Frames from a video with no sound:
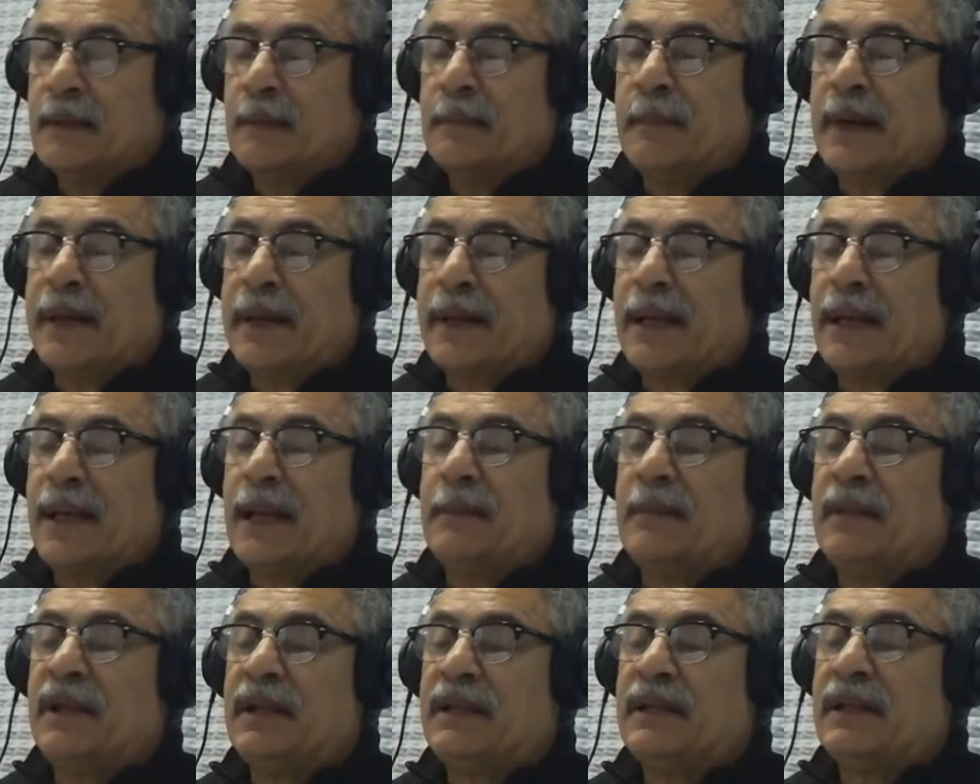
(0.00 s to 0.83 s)

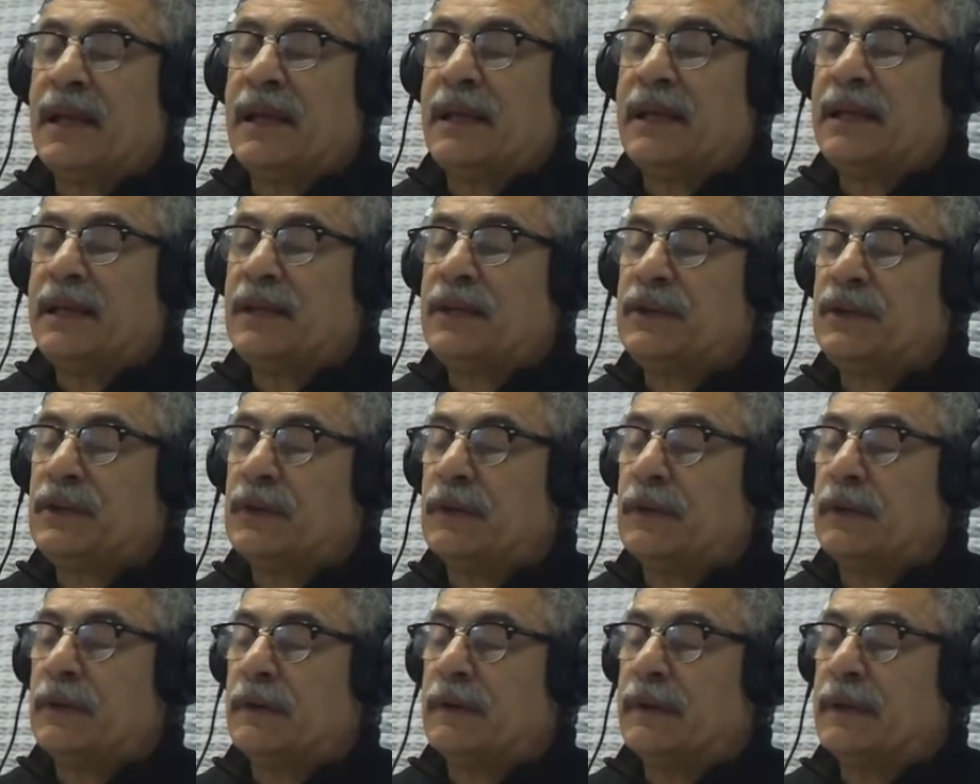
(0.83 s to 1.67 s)
Paralelamente a
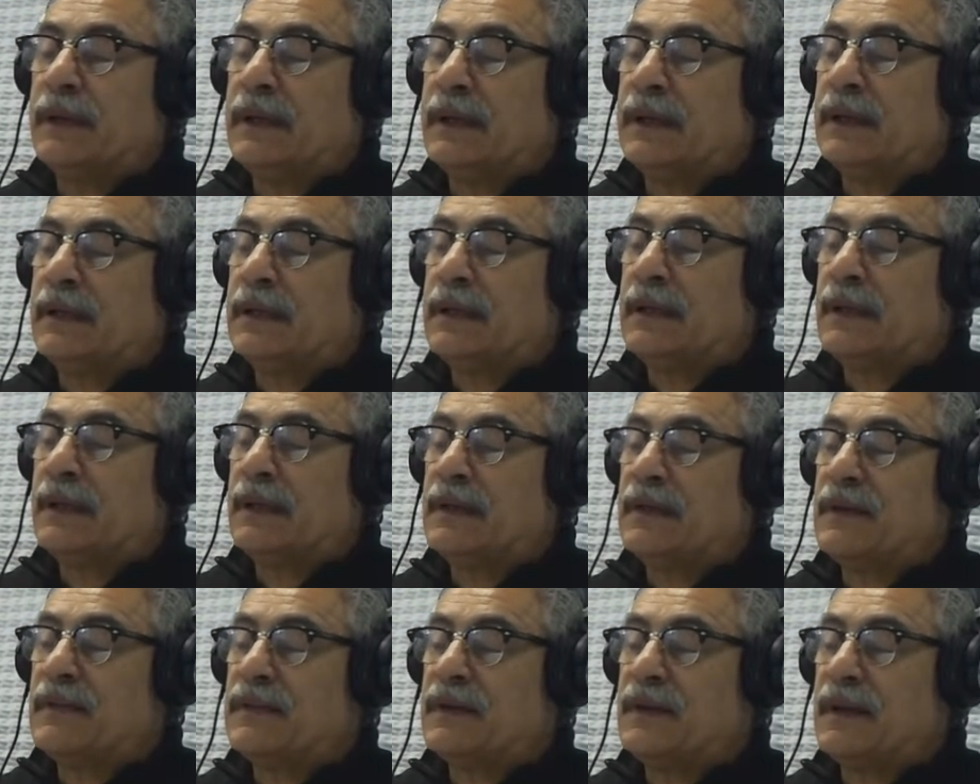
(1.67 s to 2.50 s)
esto,
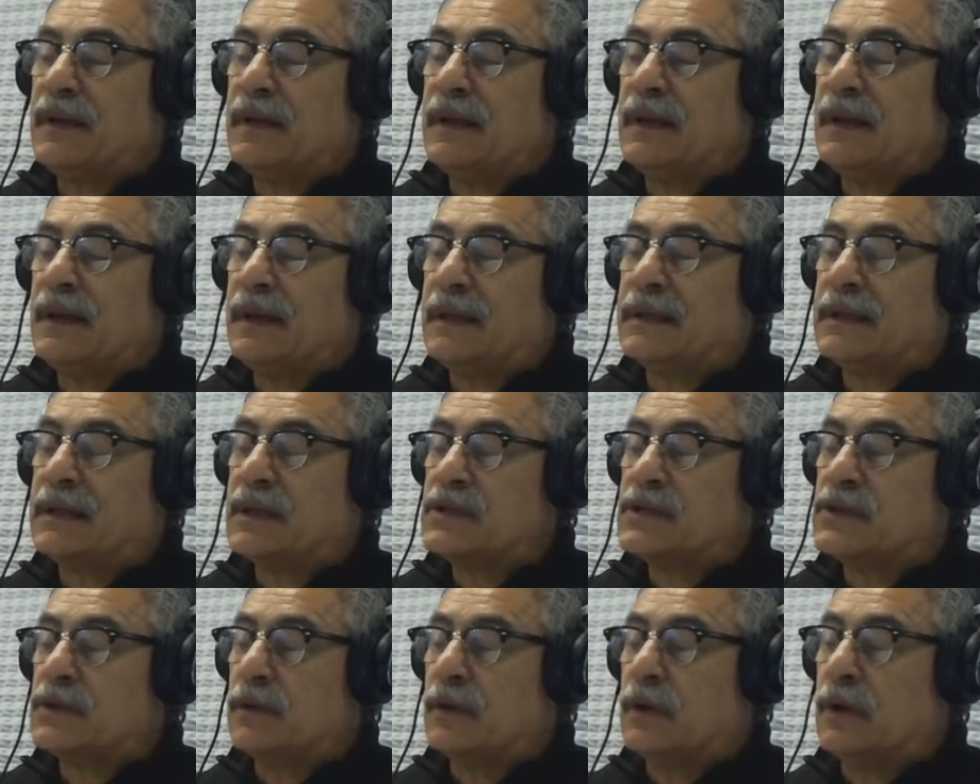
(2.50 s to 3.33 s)
este, se
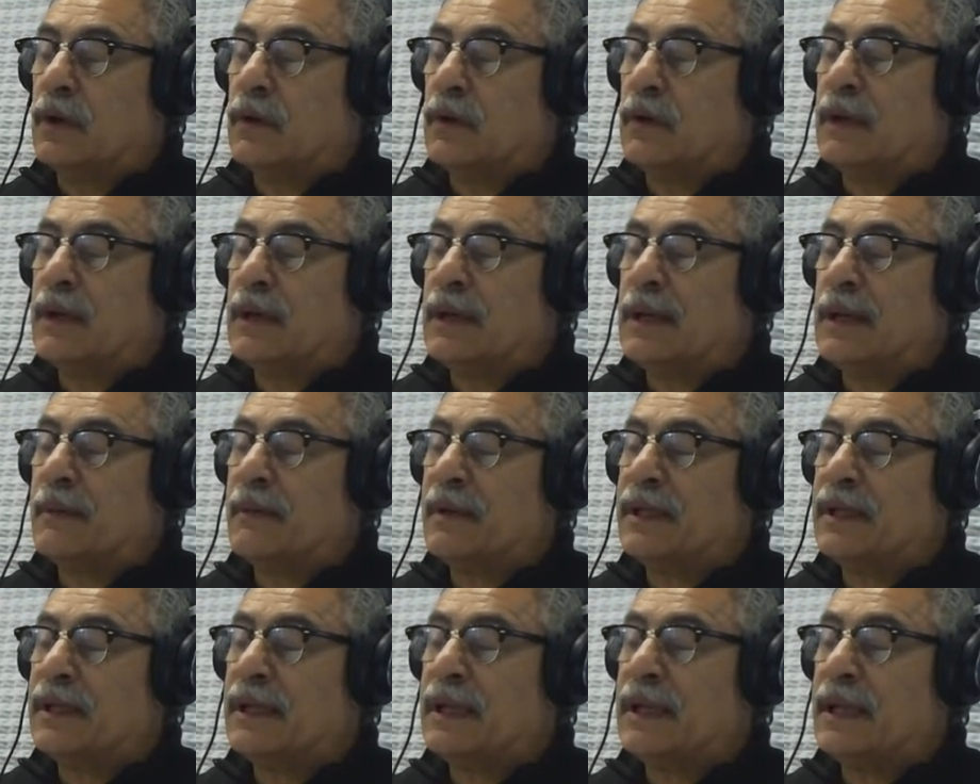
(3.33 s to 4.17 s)
estrelló en la
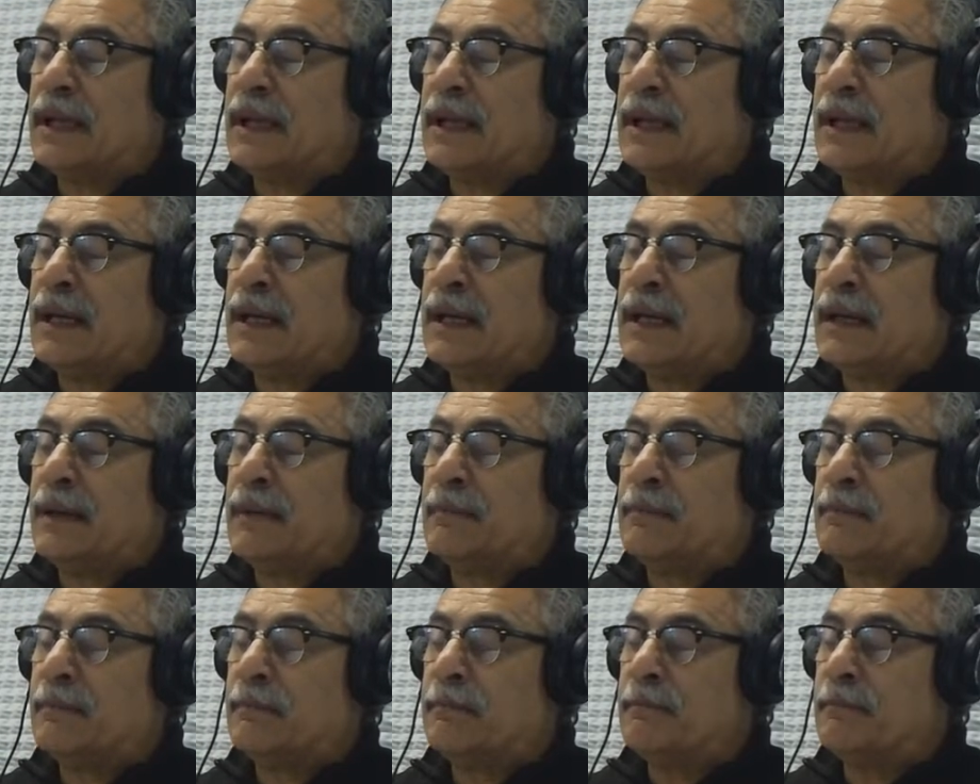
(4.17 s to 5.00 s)

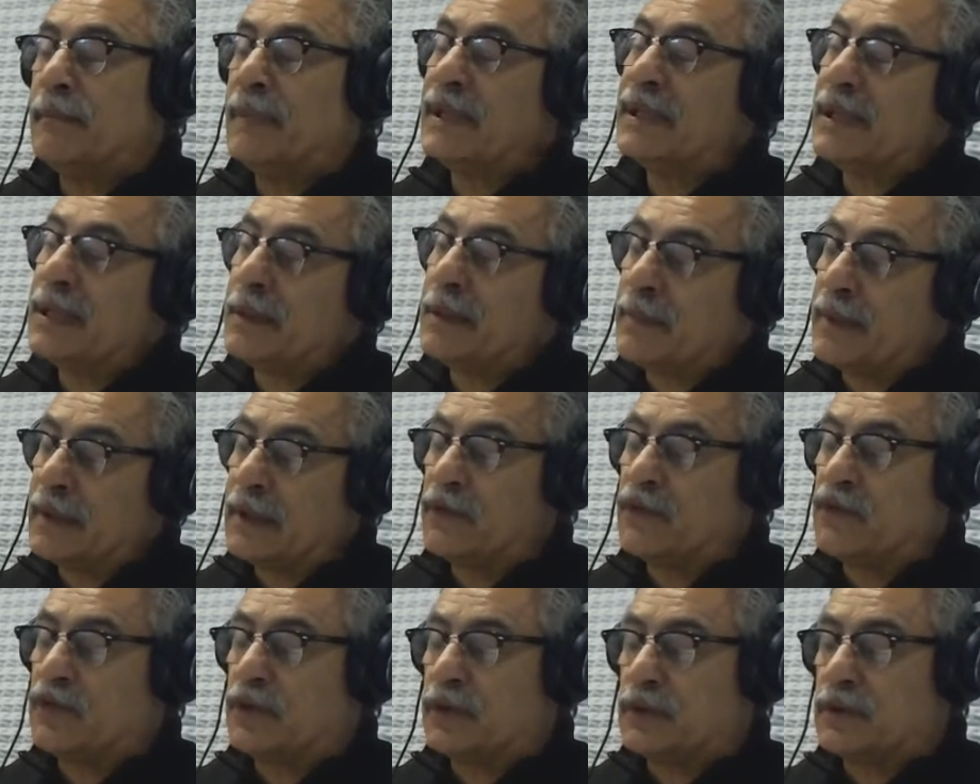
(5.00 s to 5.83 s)
mañana, mañana para
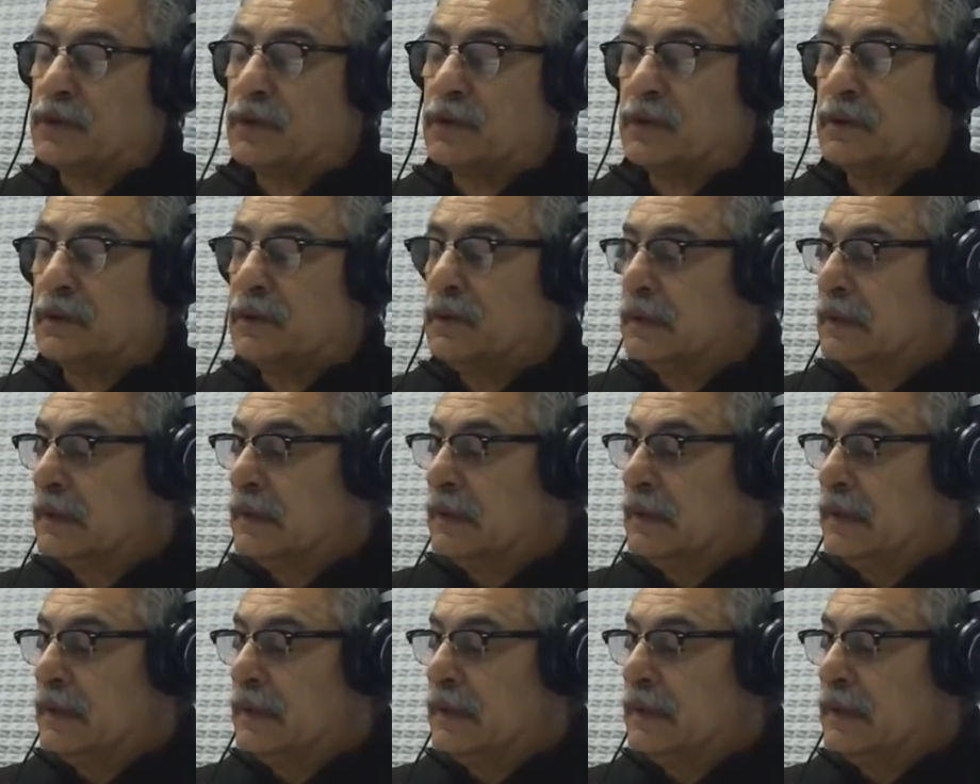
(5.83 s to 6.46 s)
nosotros, ¿no?